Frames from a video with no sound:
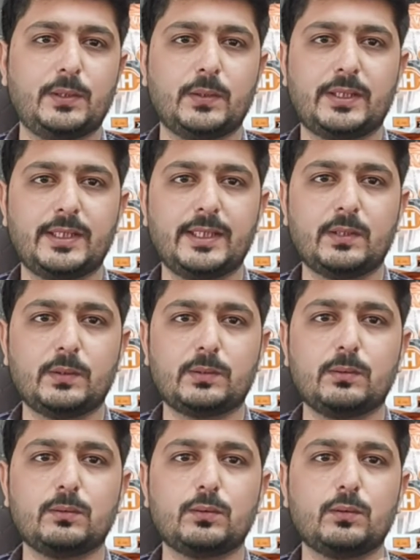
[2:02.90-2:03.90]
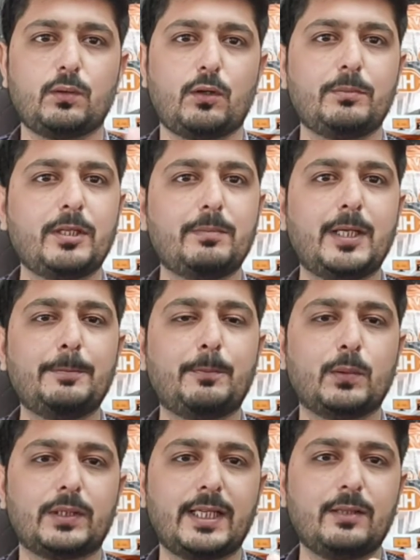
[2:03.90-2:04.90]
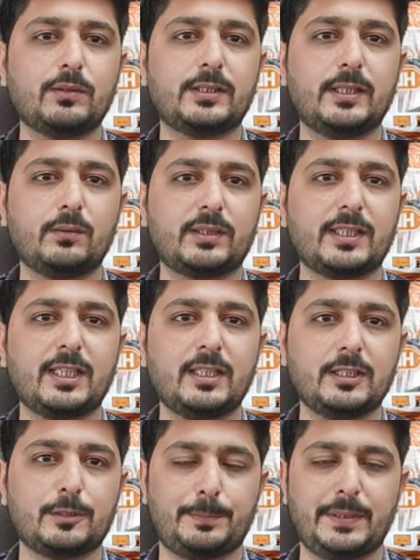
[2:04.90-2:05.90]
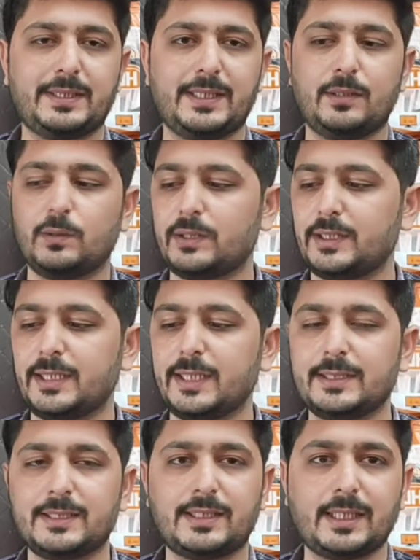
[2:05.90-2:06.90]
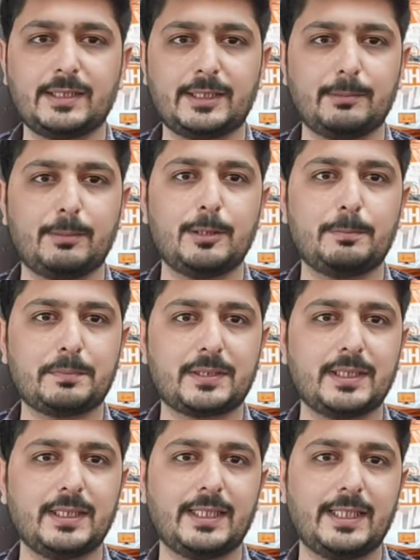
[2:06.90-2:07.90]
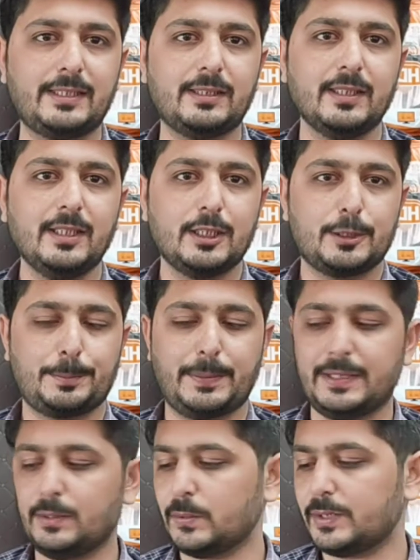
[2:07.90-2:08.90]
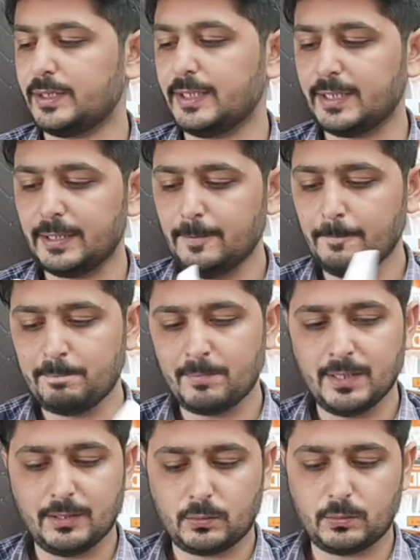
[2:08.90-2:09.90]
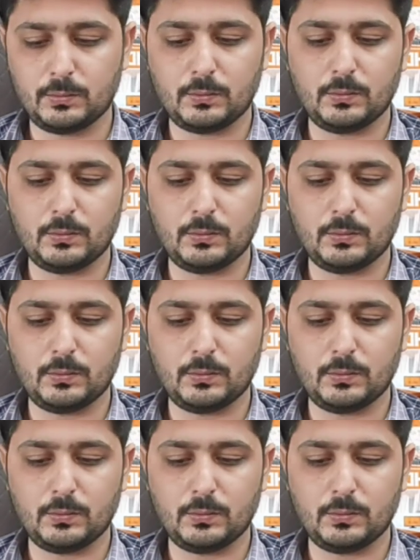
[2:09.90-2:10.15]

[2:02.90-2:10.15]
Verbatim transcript: होती है दोस्तों जो नॉर्मल बल्ब होता है उसे उतना स्प्रेड नहीं होती है जितना बल्ब से लाइट स्प्रेड होती है तो